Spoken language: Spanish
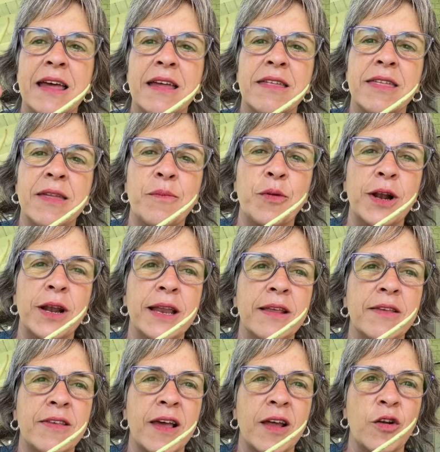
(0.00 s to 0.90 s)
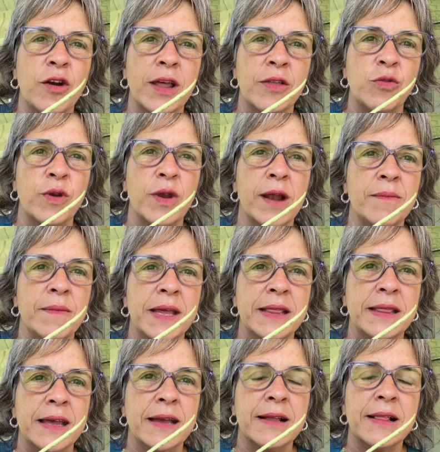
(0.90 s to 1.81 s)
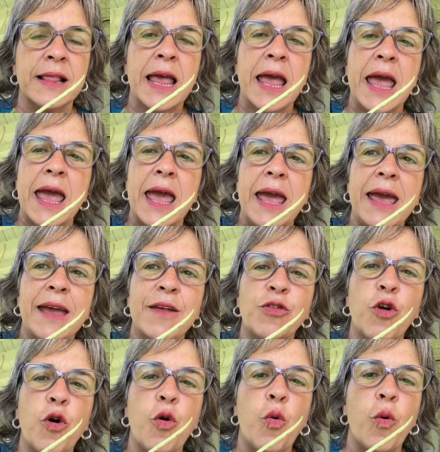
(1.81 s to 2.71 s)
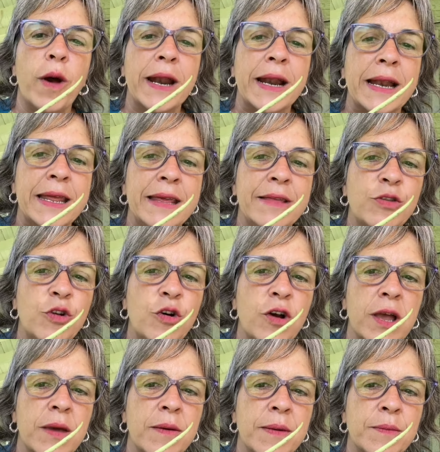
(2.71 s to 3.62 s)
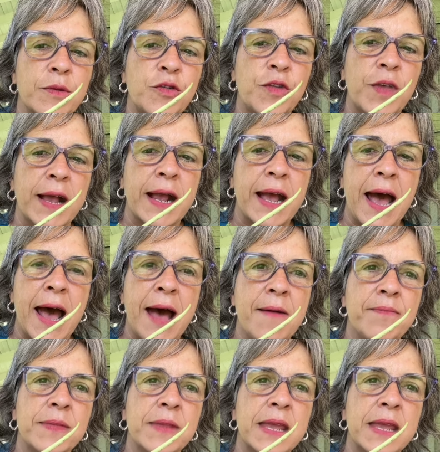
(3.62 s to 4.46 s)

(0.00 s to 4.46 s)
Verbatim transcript: se polinizaron naturalmente. Estos cuernitos que vemos acá,